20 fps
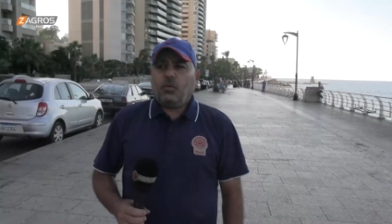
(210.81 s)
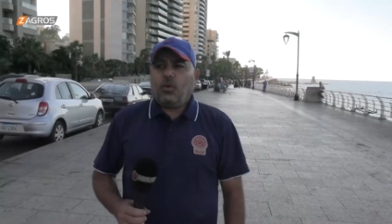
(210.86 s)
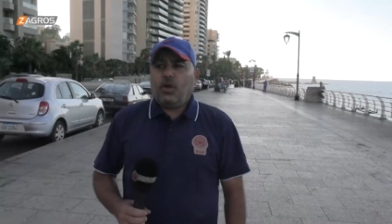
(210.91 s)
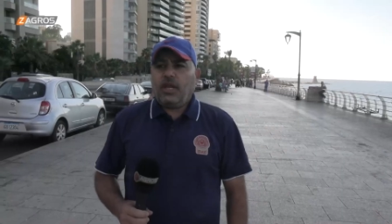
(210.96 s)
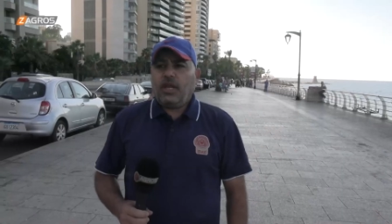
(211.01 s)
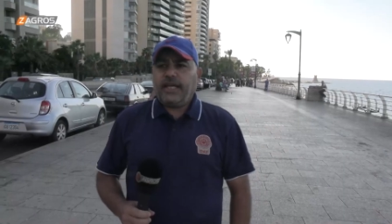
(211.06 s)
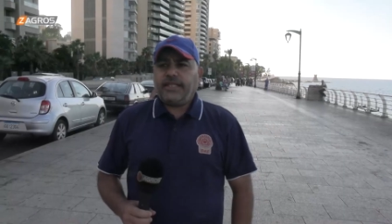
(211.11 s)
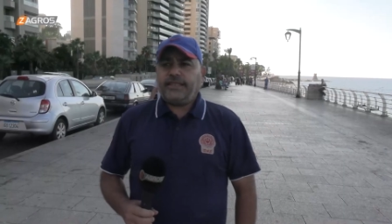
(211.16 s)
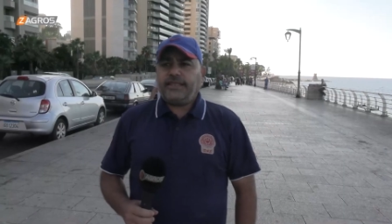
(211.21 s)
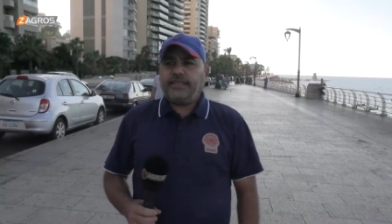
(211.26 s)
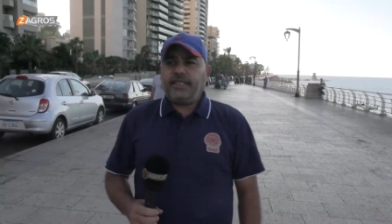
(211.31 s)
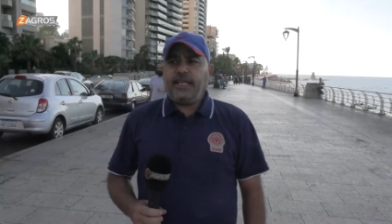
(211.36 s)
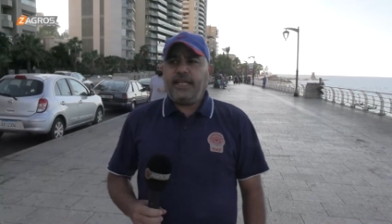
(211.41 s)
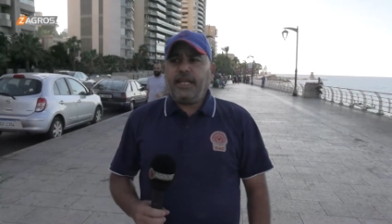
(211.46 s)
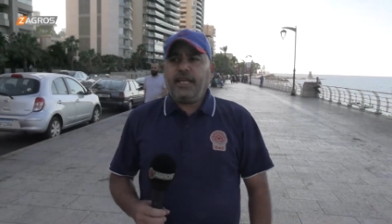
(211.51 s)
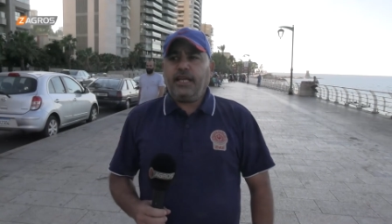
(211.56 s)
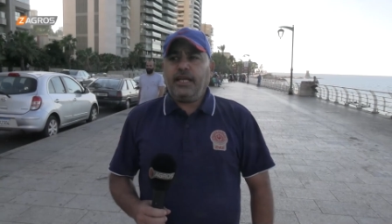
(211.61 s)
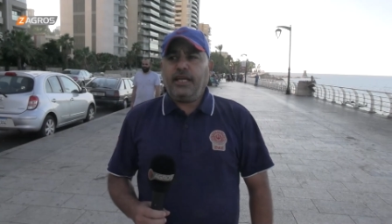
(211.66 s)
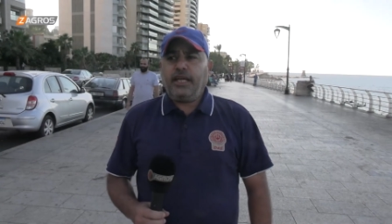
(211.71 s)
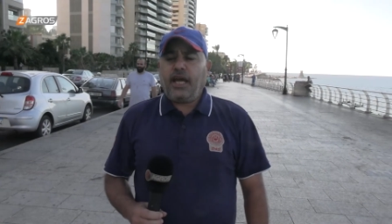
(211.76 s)
والله
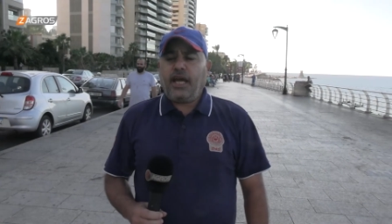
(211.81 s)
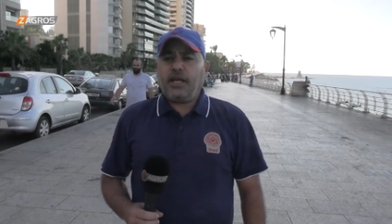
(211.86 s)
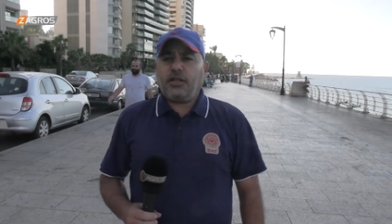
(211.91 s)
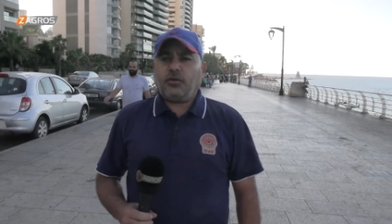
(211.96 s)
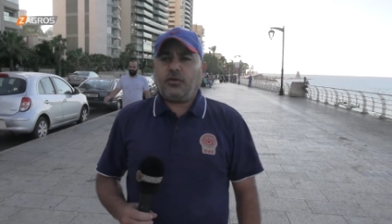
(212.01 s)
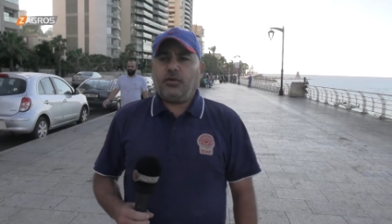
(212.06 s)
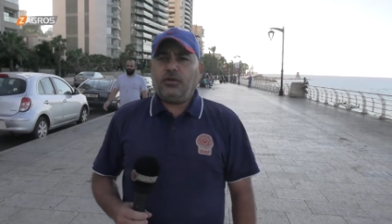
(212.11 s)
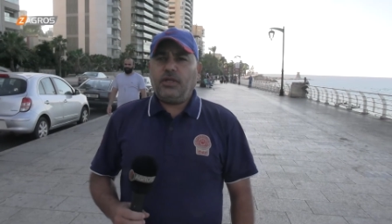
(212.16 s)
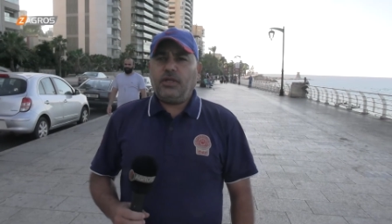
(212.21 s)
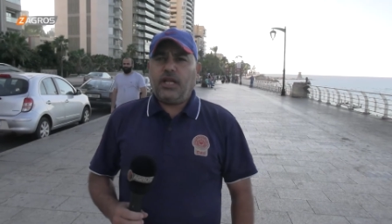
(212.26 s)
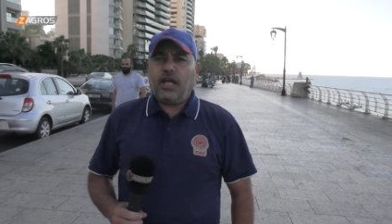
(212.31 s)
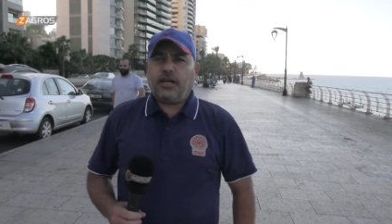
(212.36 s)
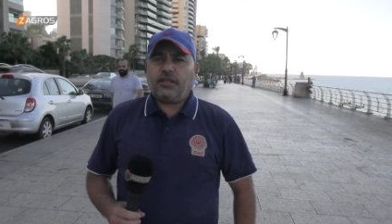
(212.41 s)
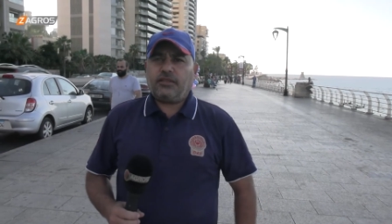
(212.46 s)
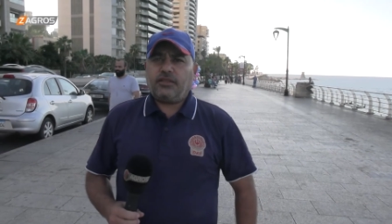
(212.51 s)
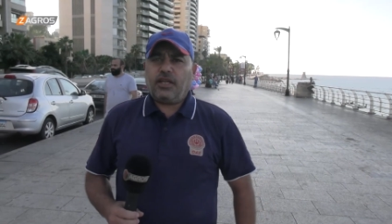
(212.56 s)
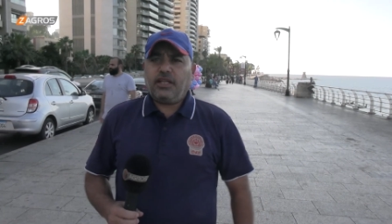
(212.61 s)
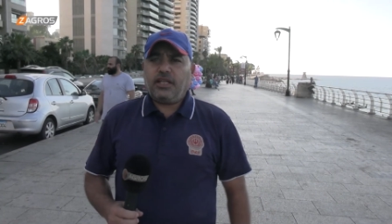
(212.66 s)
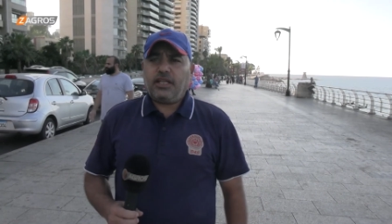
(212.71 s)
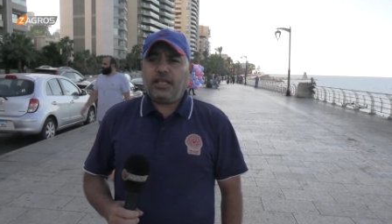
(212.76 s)
السنة حتكون
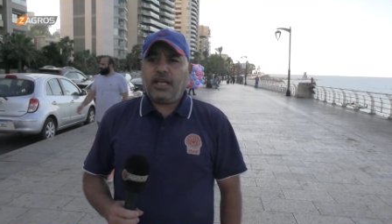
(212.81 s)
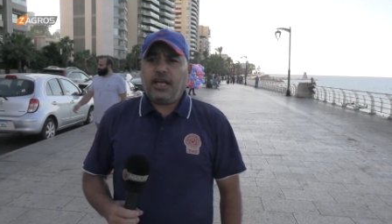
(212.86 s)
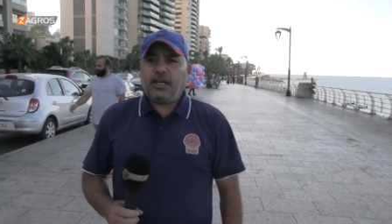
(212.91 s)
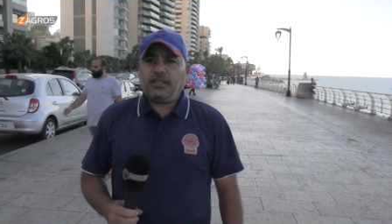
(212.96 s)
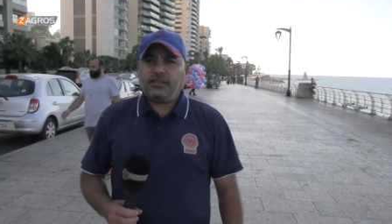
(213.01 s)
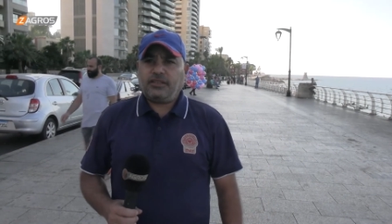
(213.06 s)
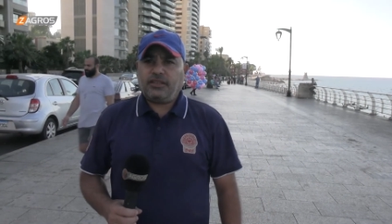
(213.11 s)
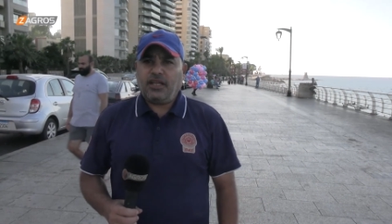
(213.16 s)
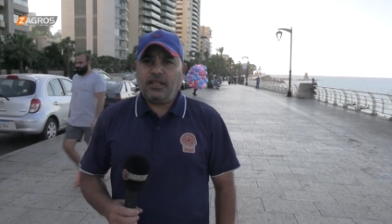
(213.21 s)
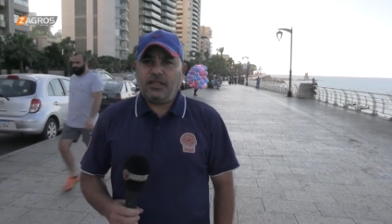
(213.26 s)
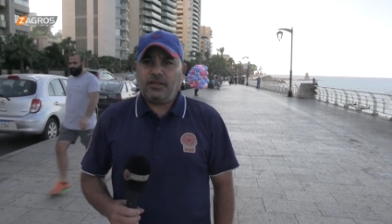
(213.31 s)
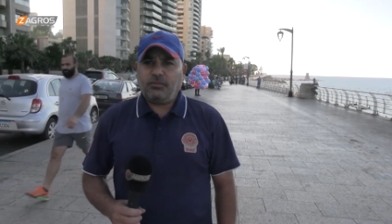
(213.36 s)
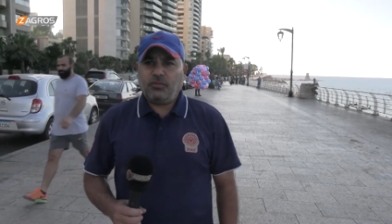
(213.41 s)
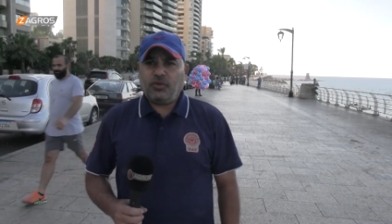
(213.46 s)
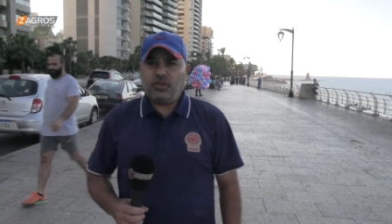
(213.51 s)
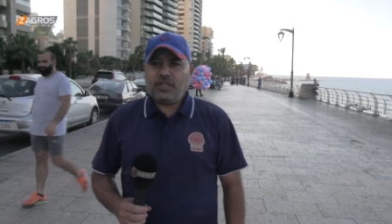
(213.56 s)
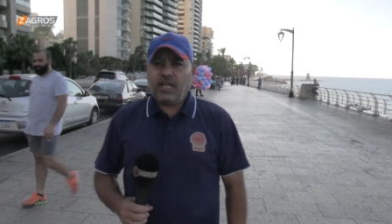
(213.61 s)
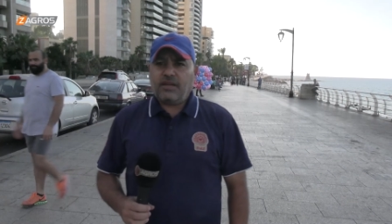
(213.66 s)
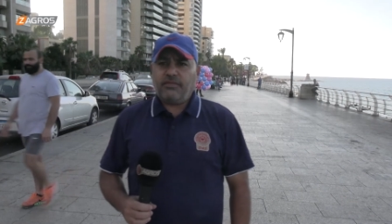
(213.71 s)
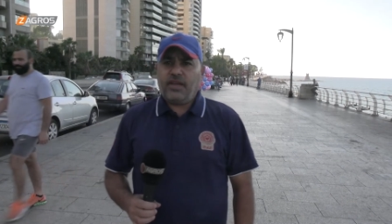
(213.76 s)
الأقساط هي أقساط
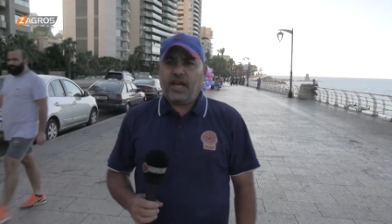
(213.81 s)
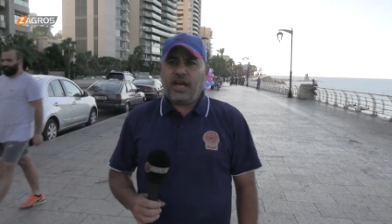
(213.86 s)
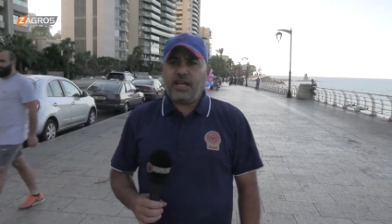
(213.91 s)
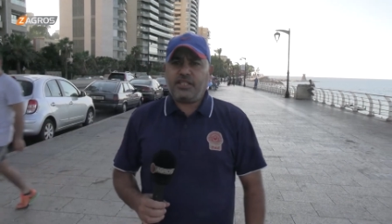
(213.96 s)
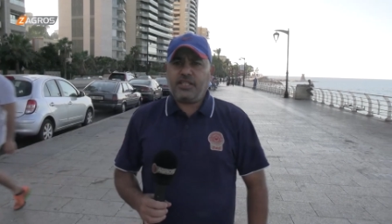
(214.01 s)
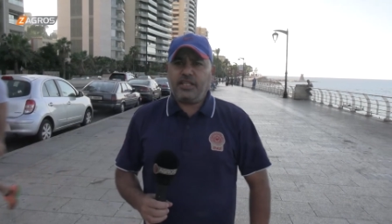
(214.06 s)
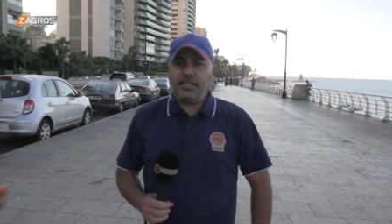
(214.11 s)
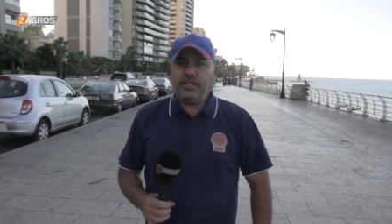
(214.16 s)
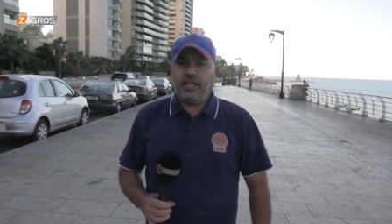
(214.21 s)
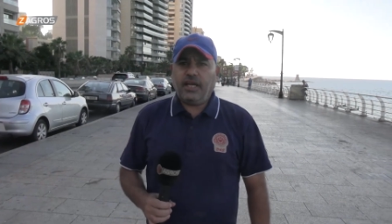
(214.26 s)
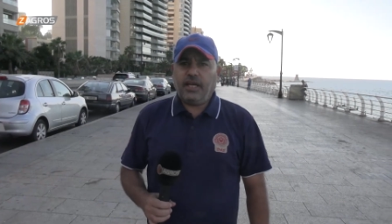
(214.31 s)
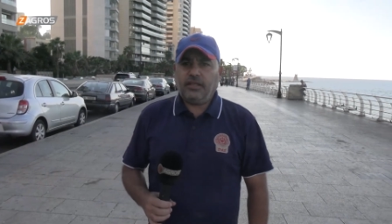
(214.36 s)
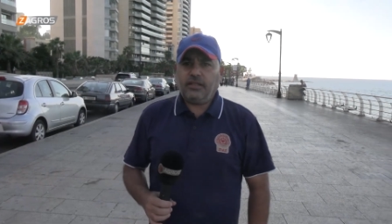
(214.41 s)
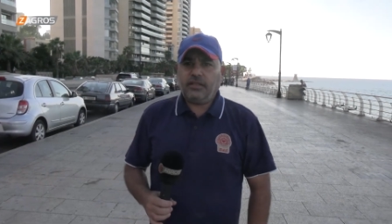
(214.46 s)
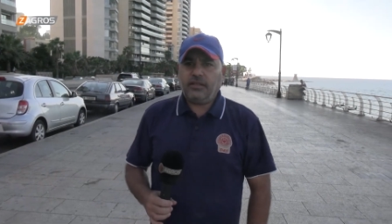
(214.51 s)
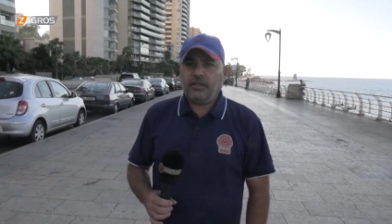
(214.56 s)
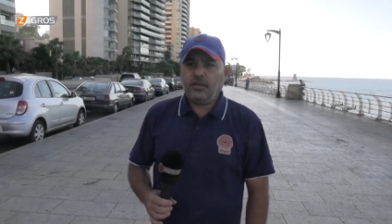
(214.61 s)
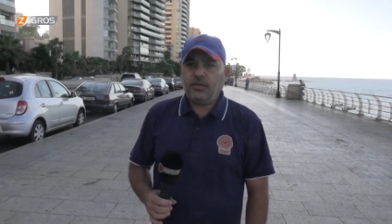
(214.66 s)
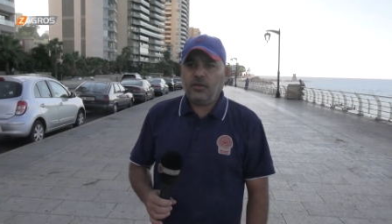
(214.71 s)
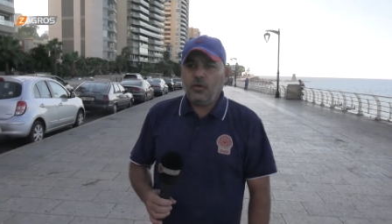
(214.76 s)
مرتفعة جدا